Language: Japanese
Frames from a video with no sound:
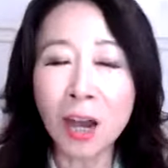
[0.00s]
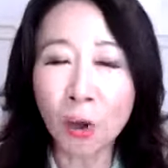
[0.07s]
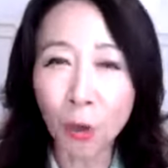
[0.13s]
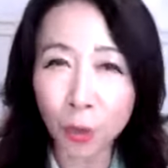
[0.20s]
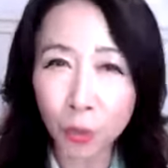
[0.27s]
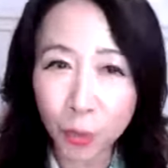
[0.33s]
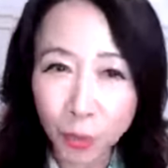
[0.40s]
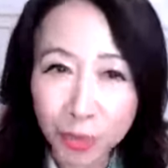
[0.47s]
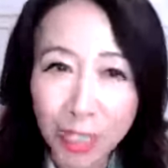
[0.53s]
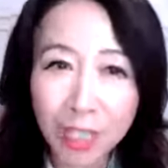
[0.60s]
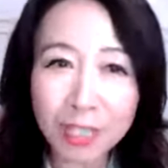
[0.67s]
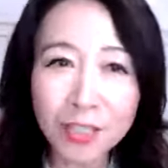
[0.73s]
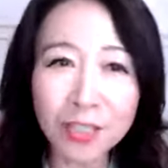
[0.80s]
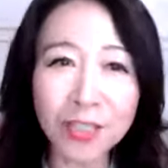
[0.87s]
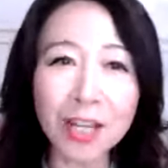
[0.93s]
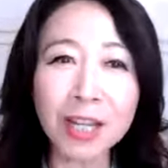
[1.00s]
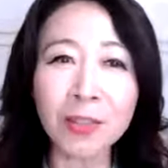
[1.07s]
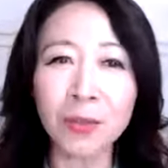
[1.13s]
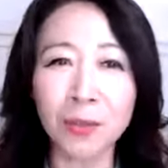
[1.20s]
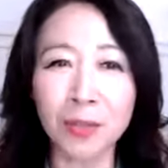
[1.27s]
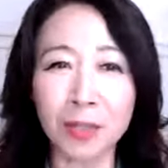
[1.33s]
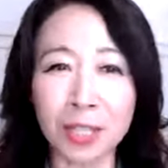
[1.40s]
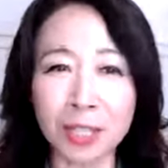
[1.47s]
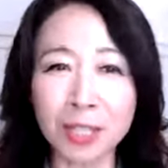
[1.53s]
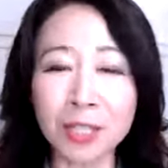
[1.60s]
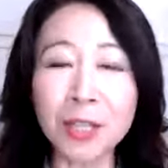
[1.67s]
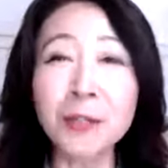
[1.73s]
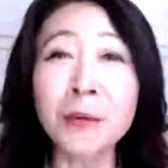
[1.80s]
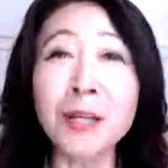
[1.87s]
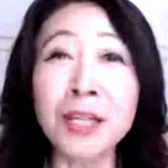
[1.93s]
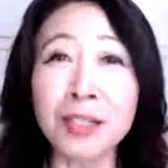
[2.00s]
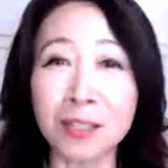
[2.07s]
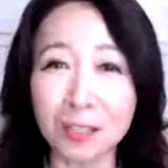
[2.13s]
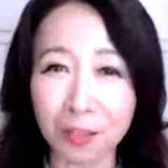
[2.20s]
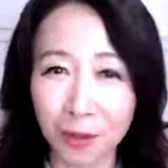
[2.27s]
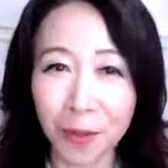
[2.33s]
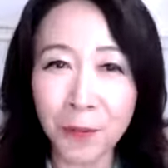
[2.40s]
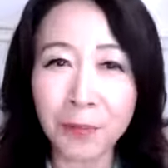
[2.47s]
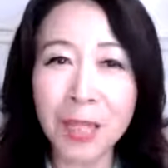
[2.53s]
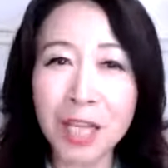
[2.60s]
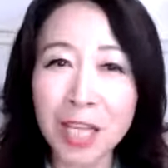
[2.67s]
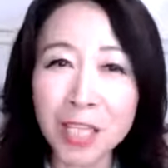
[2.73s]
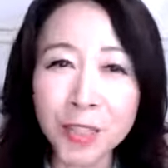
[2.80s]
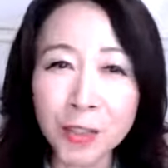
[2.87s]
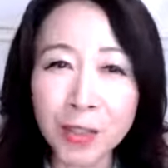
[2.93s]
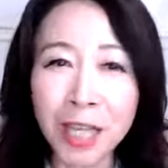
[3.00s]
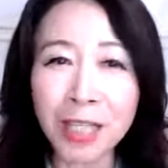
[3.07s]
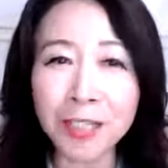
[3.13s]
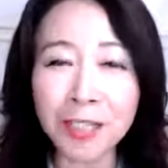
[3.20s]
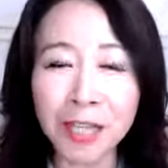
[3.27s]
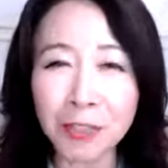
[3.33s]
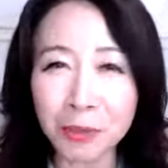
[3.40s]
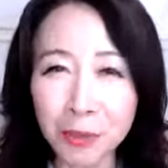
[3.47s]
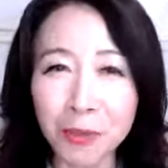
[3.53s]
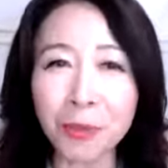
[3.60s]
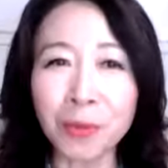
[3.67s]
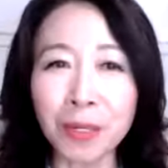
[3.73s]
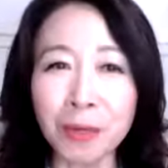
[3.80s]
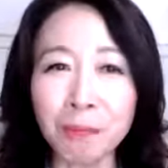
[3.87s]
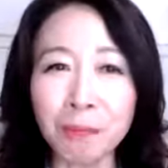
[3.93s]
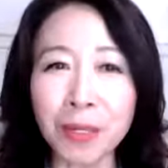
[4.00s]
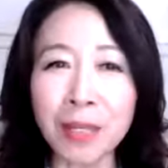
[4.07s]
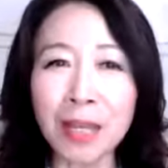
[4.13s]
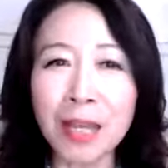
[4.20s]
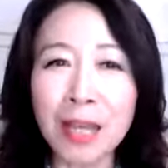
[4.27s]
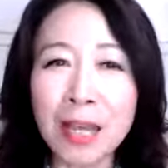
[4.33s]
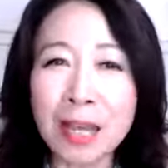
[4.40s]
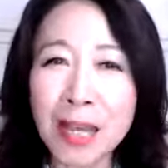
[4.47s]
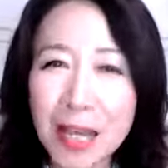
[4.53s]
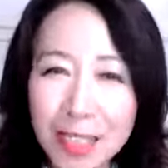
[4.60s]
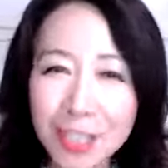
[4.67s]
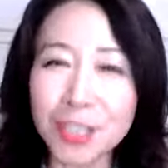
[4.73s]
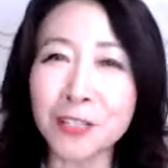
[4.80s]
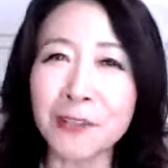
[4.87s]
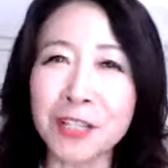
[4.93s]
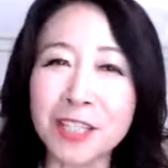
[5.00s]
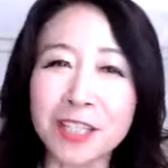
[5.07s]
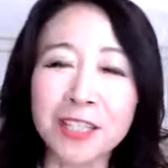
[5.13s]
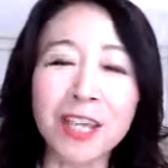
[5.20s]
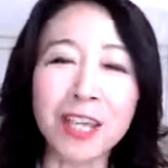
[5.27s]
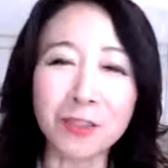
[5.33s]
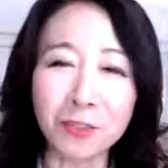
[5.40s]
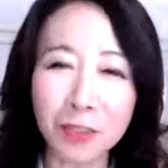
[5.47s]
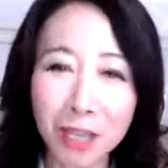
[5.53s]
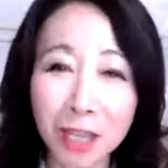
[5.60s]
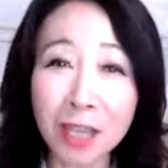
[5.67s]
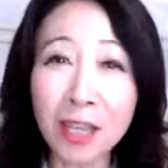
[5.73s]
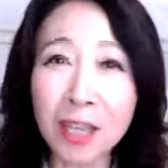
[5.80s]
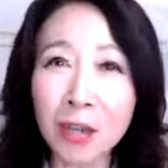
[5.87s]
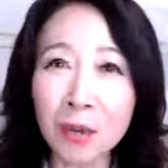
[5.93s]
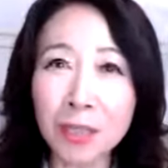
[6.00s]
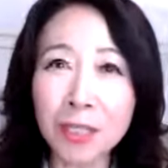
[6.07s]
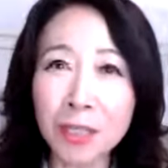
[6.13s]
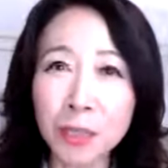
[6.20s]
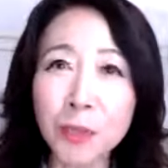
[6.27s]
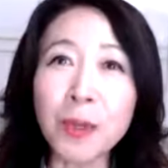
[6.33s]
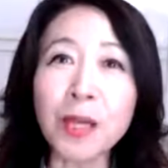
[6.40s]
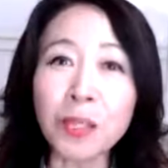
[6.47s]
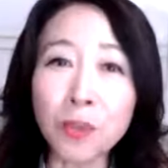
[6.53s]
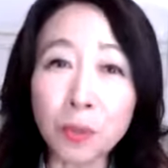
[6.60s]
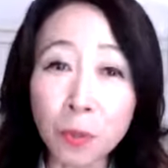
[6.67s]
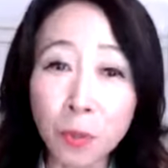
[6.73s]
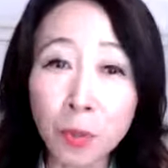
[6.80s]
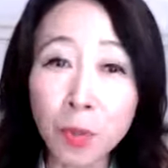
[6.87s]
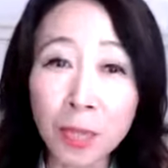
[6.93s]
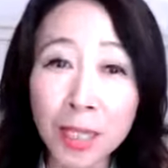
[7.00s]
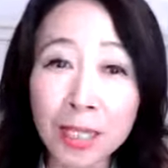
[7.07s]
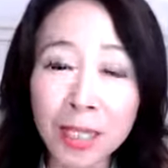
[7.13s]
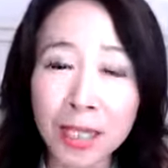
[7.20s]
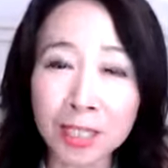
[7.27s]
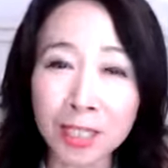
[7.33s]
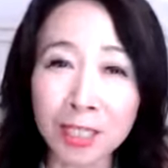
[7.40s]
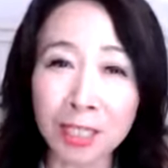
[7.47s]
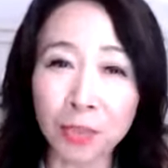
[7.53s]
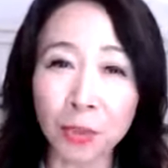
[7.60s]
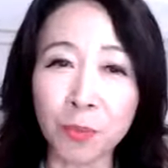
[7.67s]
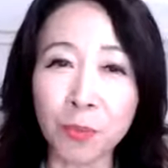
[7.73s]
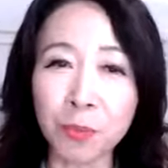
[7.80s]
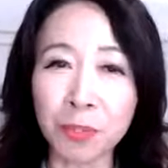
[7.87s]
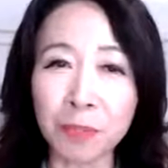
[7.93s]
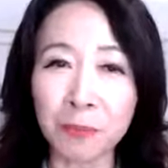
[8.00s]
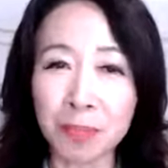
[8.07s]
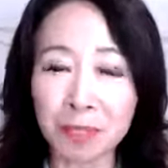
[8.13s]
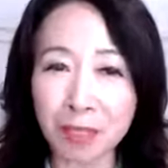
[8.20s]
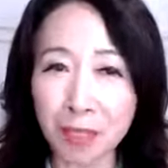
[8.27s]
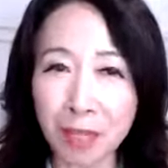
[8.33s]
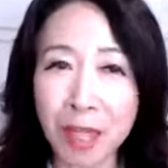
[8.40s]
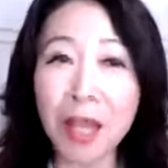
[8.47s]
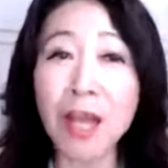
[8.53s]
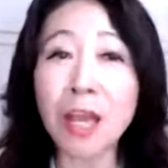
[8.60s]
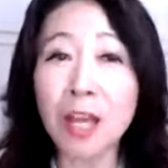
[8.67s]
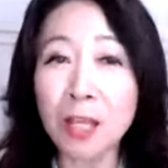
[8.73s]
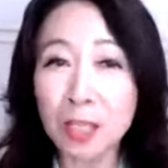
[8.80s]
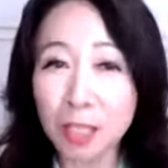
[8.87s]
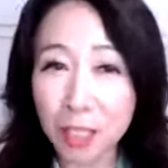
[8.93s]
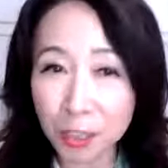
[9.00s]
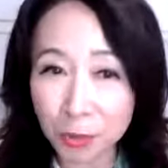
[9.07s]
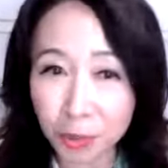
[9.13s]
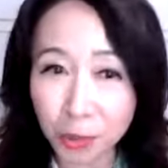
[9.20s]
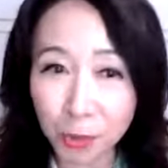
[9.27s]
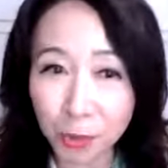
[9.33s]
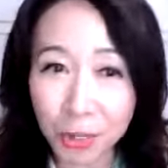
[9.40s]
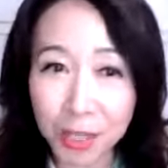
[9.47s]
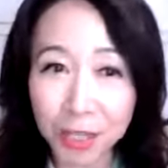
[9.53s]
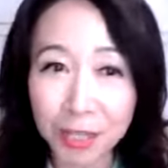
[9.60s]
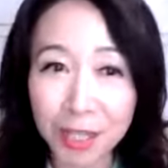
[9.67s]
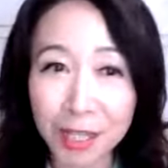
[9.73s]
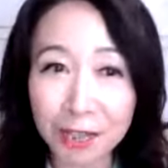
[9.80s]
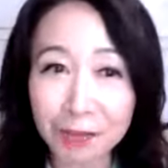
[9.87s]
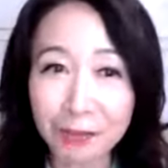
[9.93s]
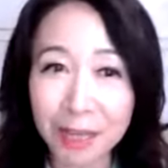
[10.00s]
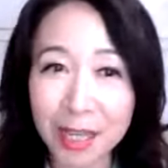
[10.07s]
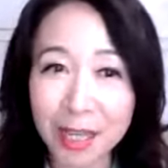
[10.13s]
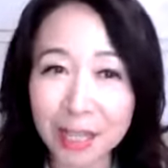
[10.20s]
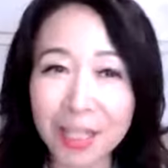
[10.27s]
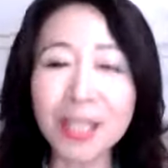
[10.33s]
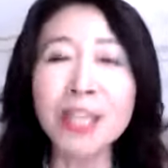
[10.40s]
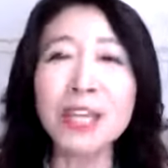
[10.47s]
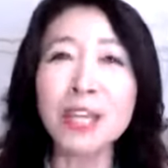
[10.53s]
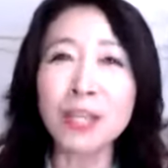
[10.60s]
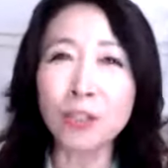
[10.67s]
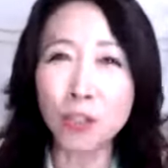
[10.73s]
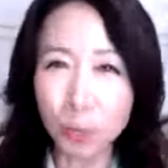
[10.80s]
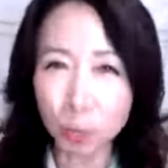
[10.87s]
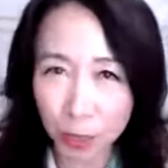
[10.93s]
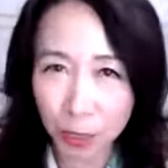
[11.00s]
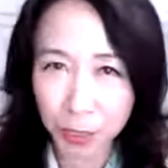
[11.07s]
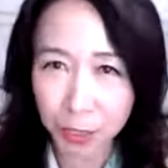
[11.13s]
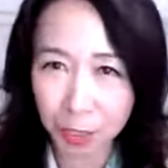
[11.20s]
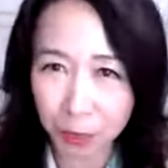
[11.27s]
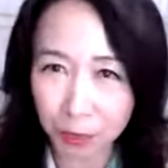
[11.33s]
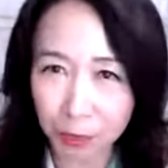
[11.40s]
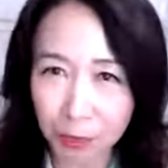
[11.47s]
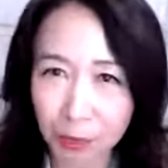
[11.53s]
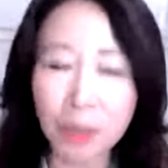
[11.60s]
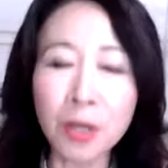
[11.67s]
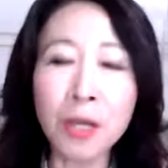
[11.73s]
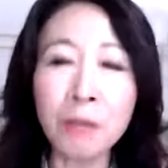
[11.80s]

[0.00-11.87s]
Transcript: どんだけ辛いことか知ってるわけですよ。で、一度やっちゃうと、やっぱり、完治はしないので、私は予防が大事だと思ってますから、ぎっくり腰になる前に予防してると。